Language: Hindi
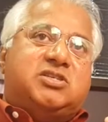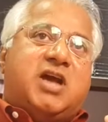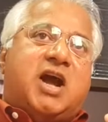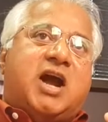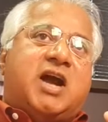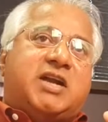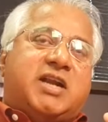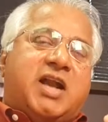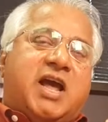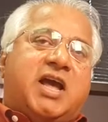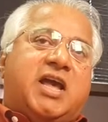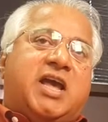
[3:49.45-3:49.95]

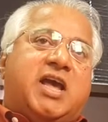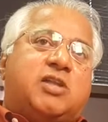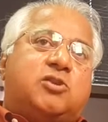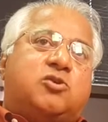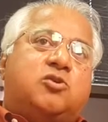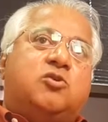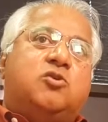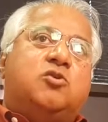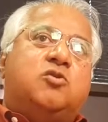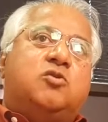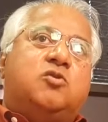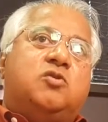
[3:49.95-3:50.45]
साठ
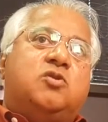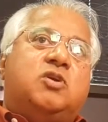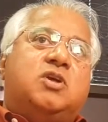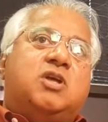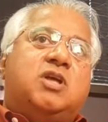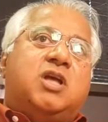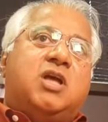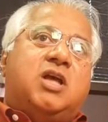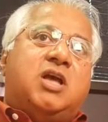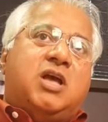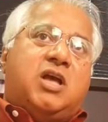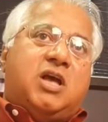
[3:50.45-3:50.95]
आयत को
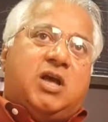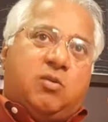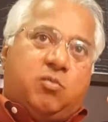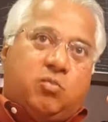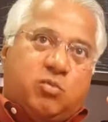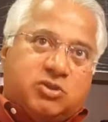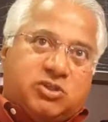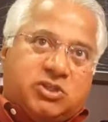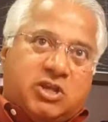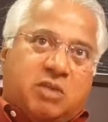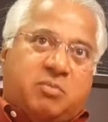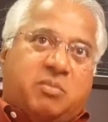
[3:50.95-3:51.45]

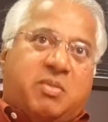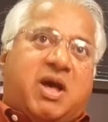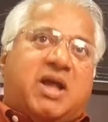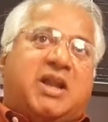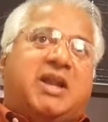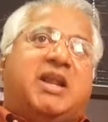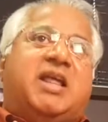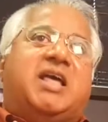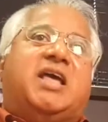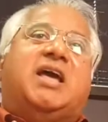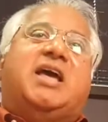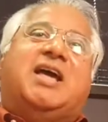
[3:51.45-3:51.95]

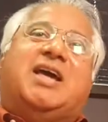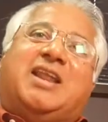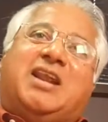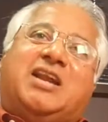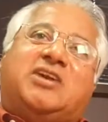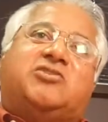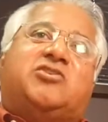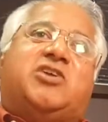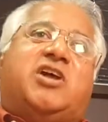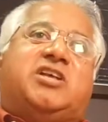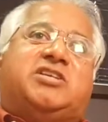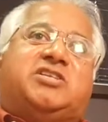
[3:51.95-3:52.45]
मुसलमान ने
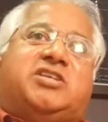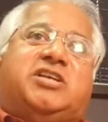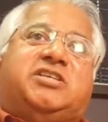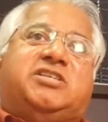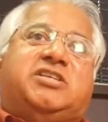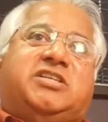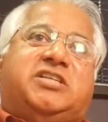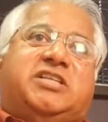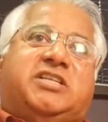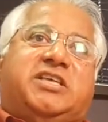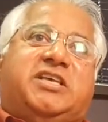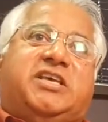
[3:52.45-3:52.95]
गलत
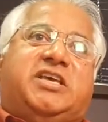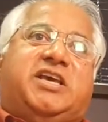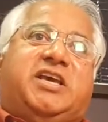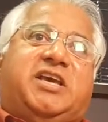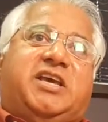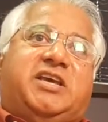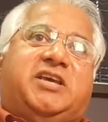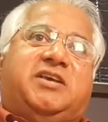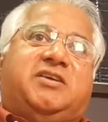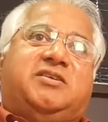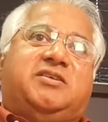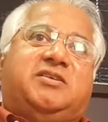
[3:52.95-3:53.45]
ट्रांसलेशन की
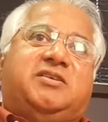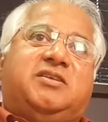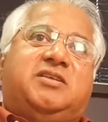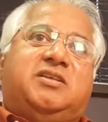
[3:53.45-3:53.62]
है